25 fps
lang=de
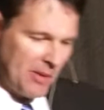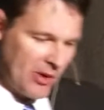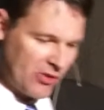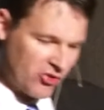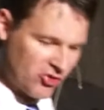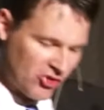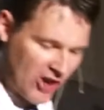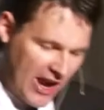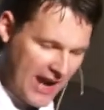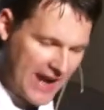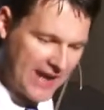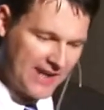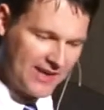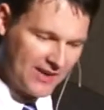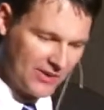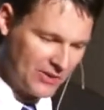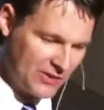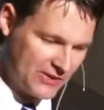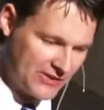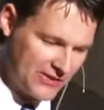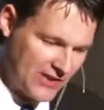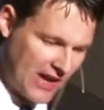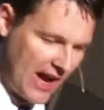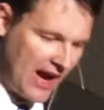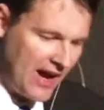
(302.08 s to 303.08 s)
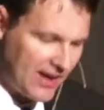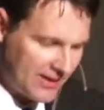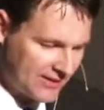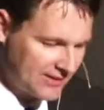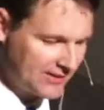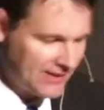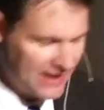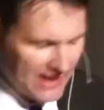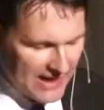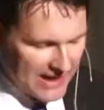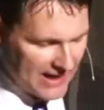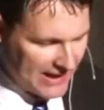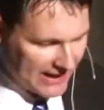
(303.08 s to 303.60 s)
erscheinen und sagen,
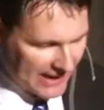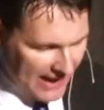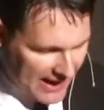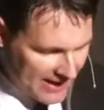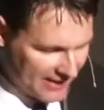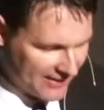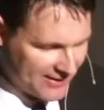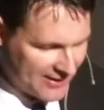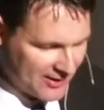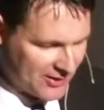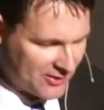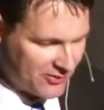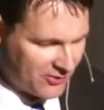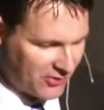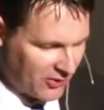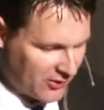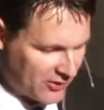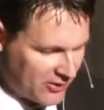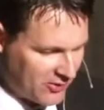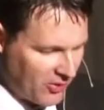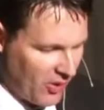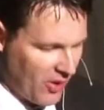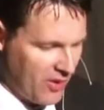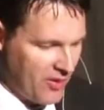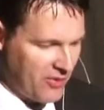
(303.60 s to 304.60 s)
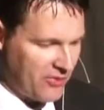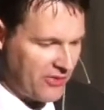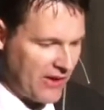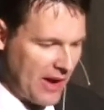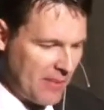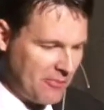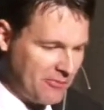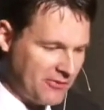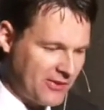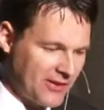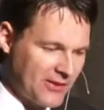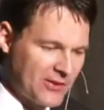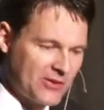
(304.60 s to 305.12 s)
Genesis 12
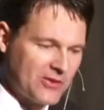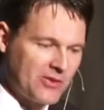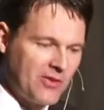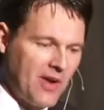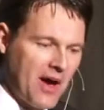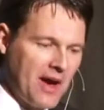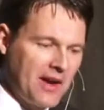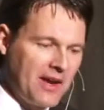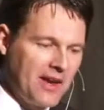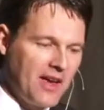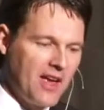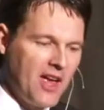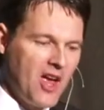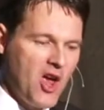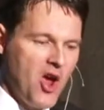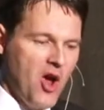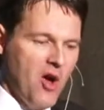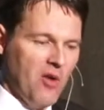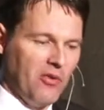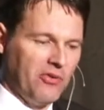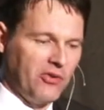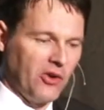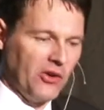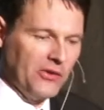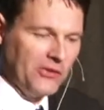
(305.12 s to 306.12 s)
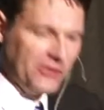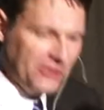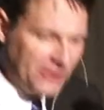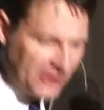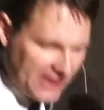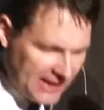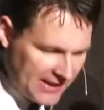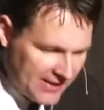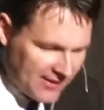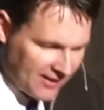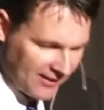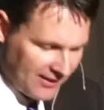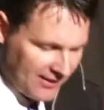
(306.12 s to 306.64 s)
Abvers 2, von
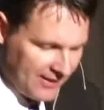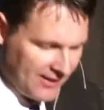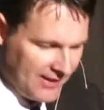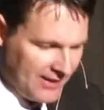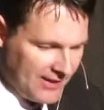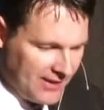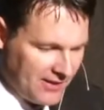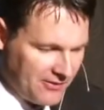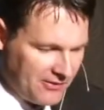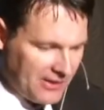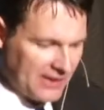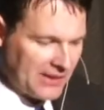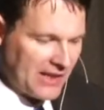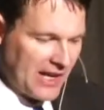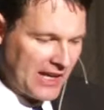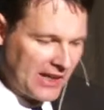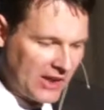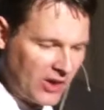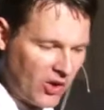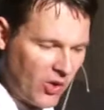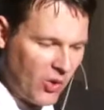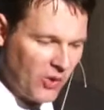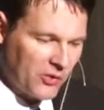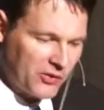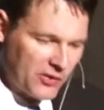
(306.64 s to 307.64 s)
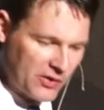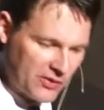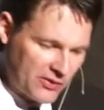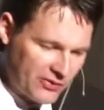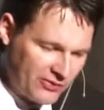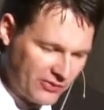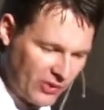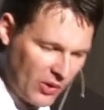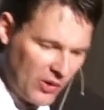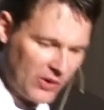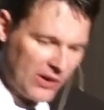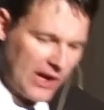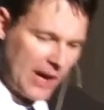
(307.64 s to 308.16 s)
dir wird ein großes
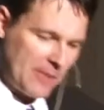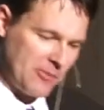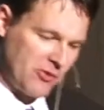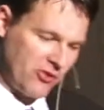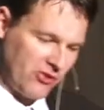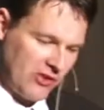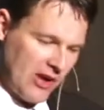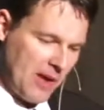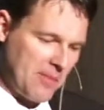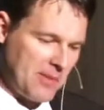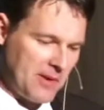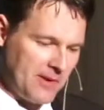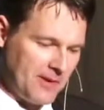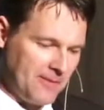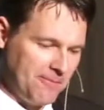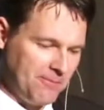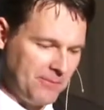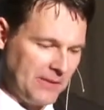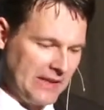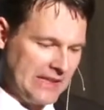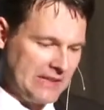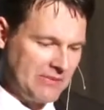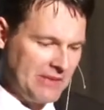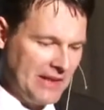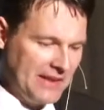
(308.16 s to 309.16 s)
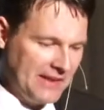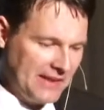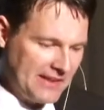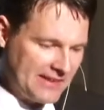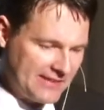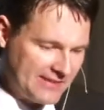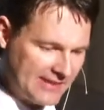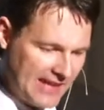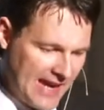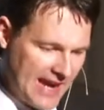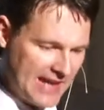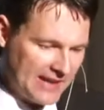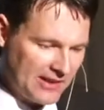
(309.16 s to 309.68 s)
Volk abstammen. Ich will dich
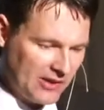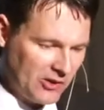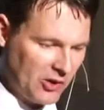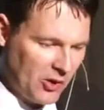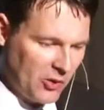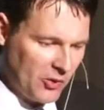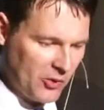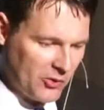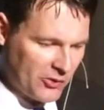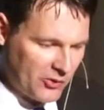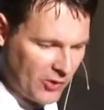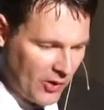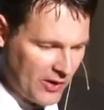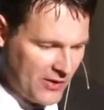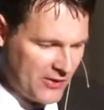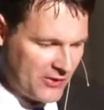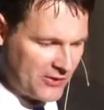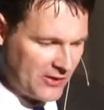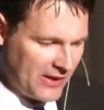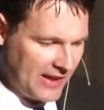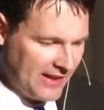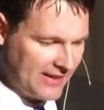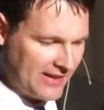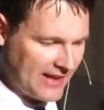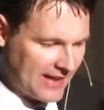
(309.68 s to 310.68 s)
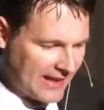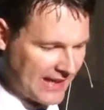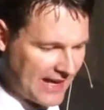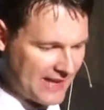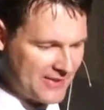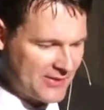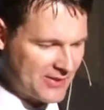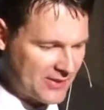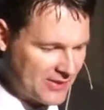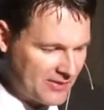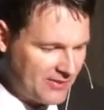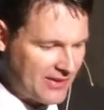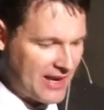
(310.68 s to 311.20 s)
segnen und du sollst in der
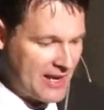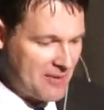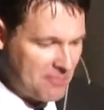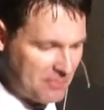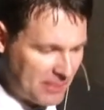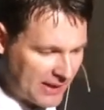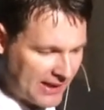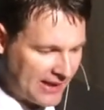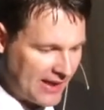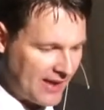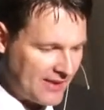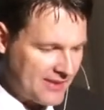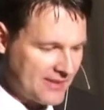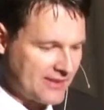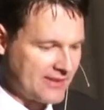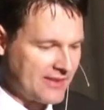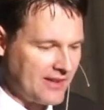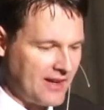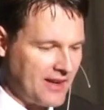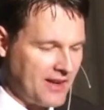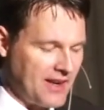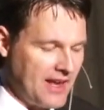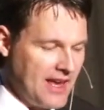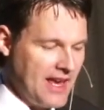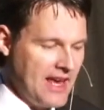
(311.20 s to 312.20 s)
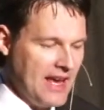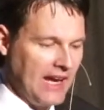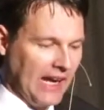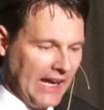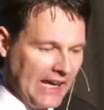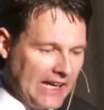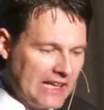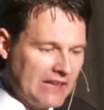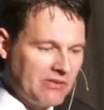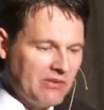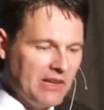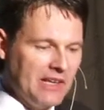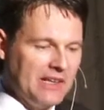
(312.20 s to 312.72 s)
ganzen Welt bekannt sein.
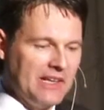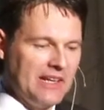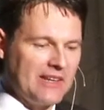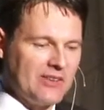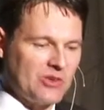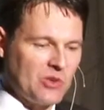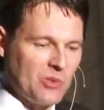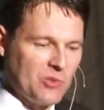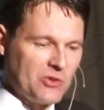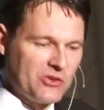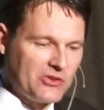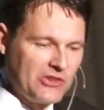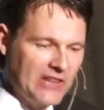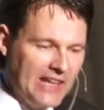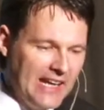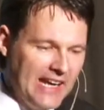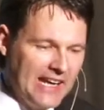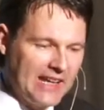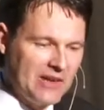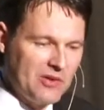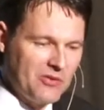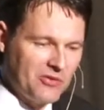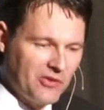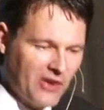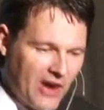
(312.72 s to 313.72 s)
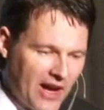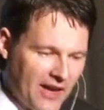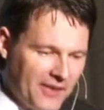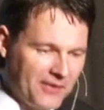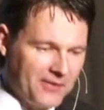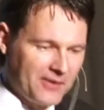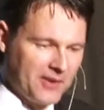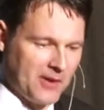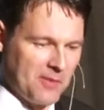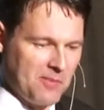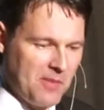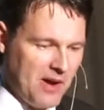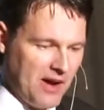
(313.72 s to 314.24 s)
Ich will dich zum Segen für
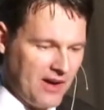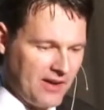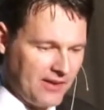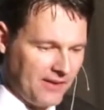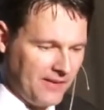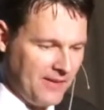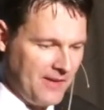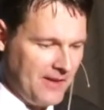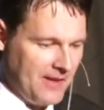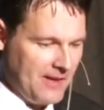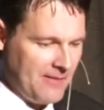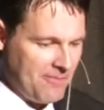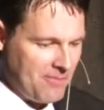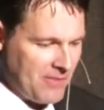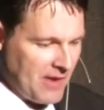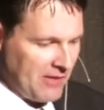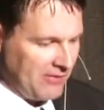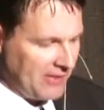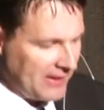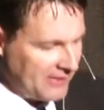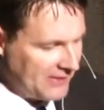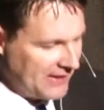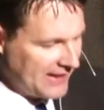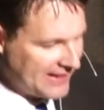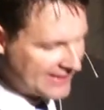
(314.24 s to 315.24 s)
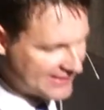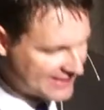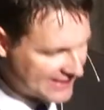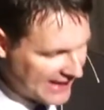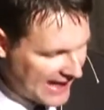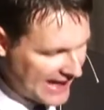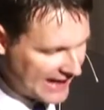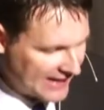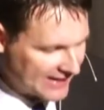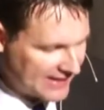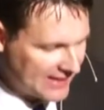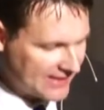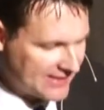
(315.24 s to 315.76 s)
andere machen. Wer dich
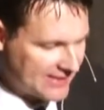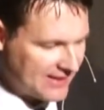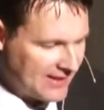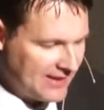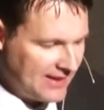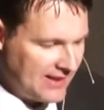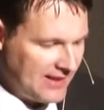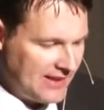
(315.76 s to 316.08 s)
segnet,